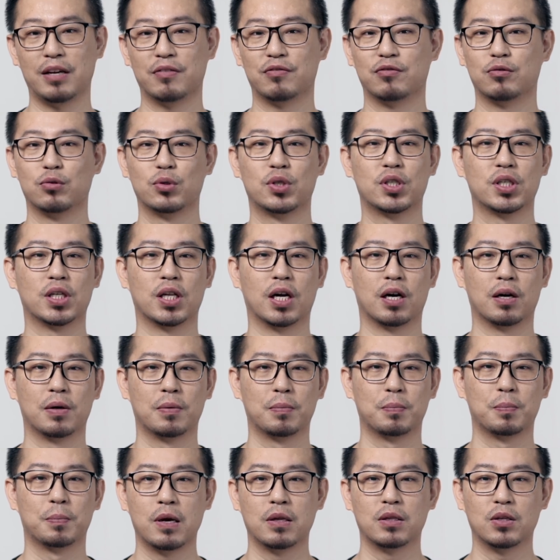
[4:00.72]
理服务器的。
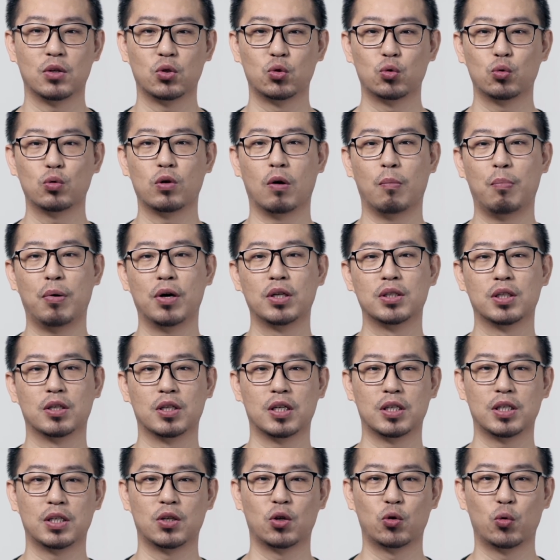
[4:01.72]
那如果碰到
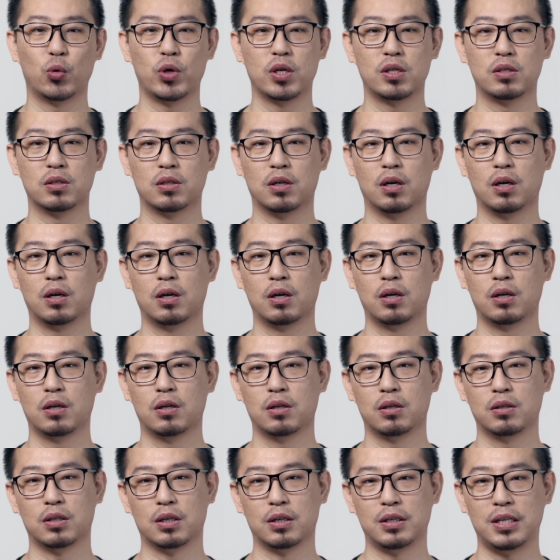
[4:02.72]
的这个规则，
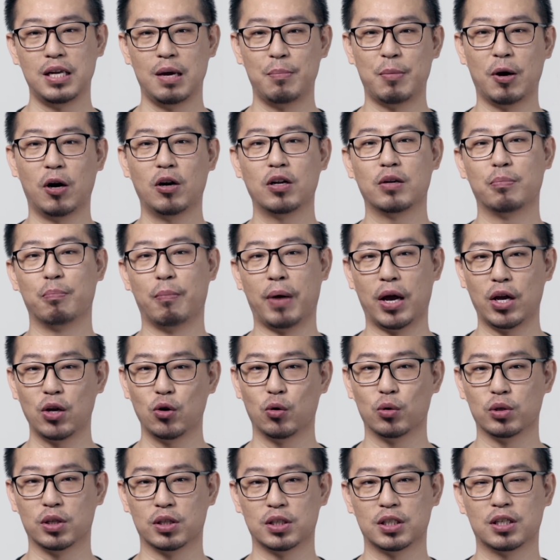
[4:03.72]
这列表里没
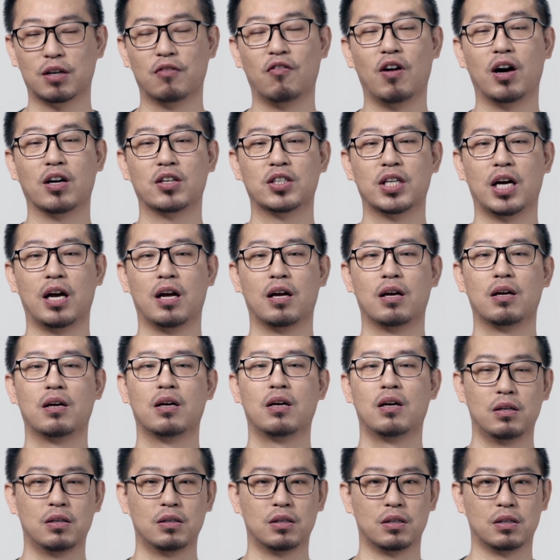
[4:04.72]
有的这个网站
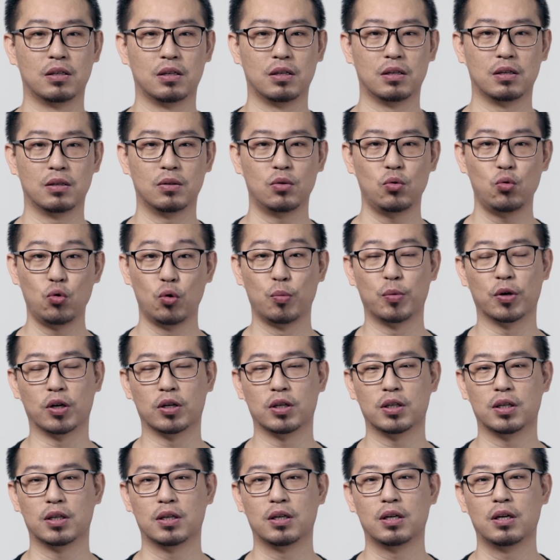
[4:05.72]
和域名
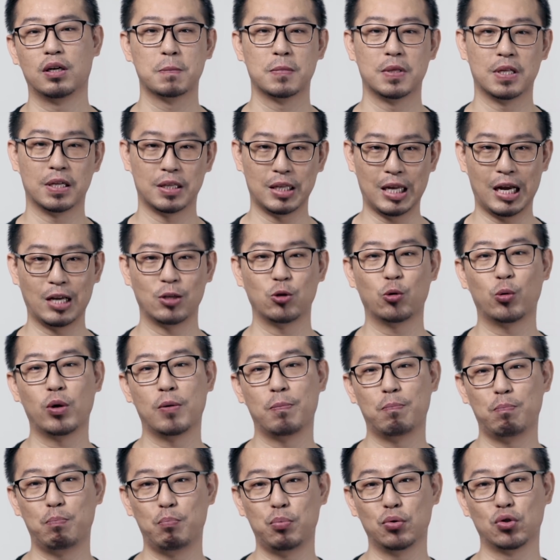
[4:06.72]
呢，那它就会
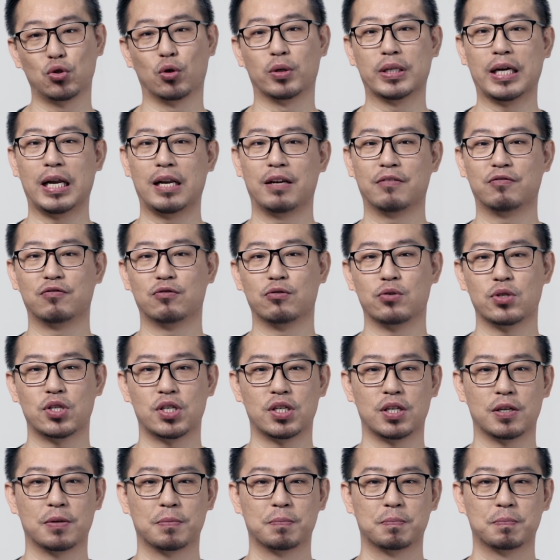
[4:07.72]
不走代理服务
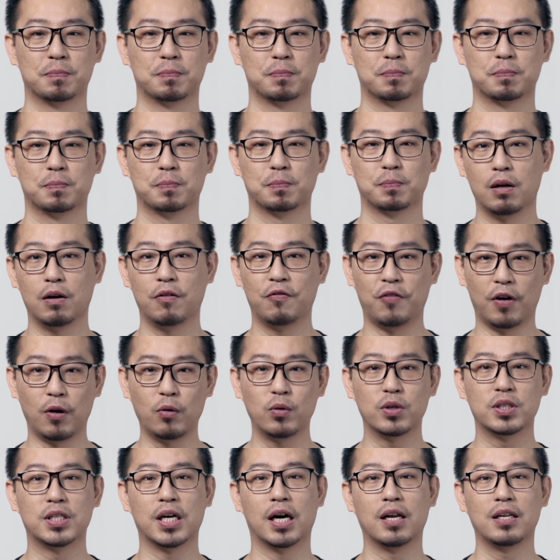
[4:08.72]
器。防
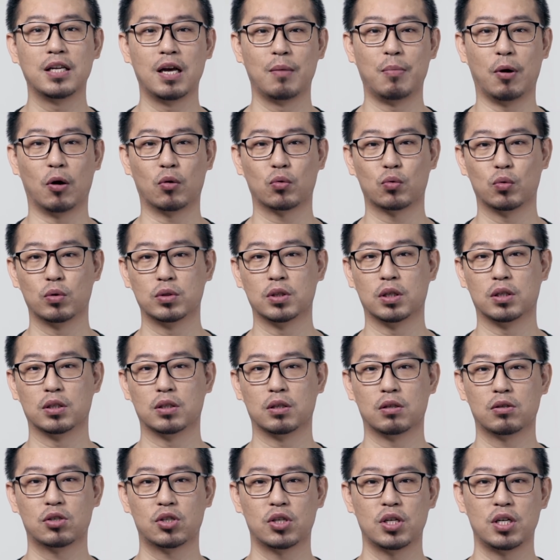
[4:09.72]
火墙列表功能
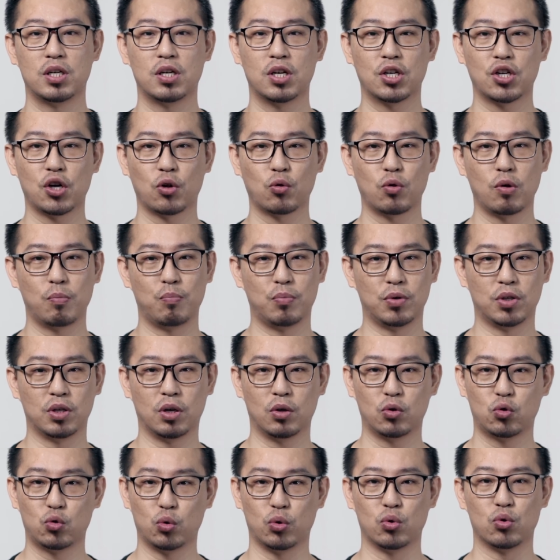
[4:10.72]
呢，是一个相对比
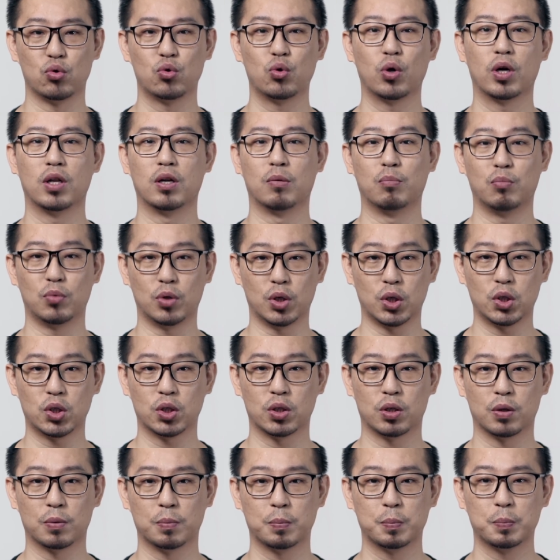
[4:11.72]
较准确的模
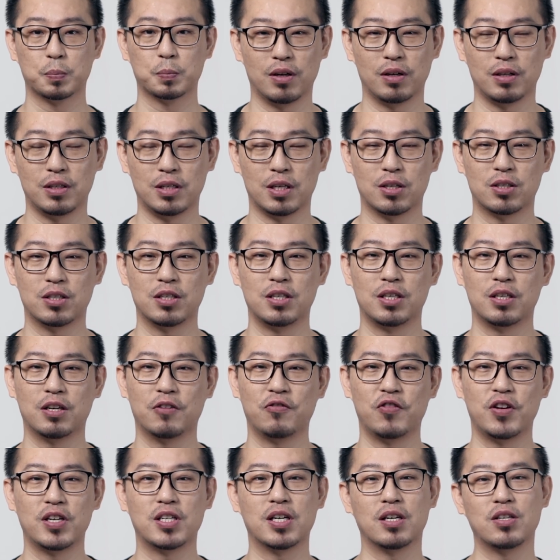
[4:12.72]
式，也是一个
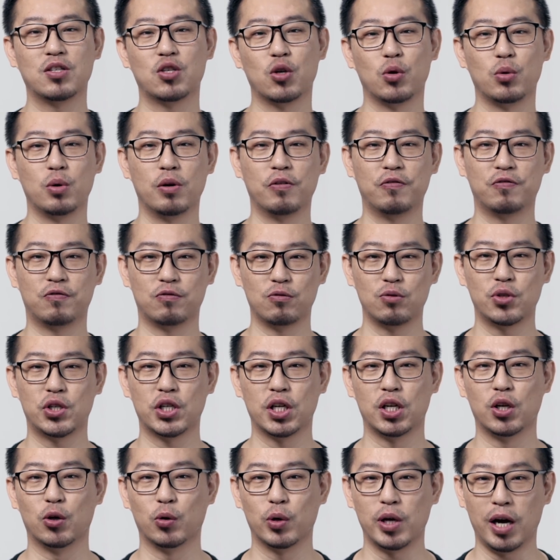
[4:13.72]
非常节约服务
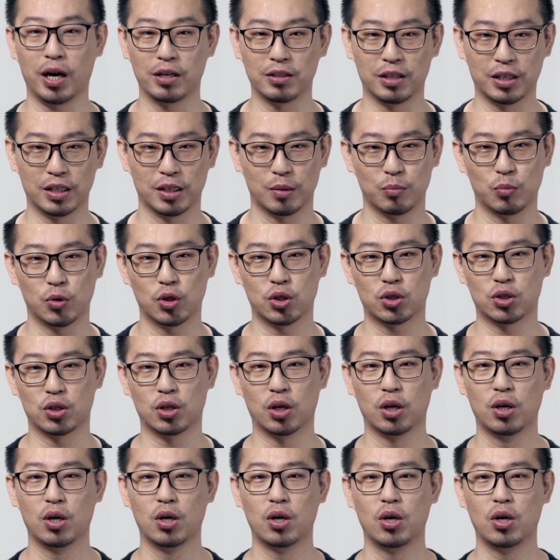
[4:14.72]
器流量的一个模式。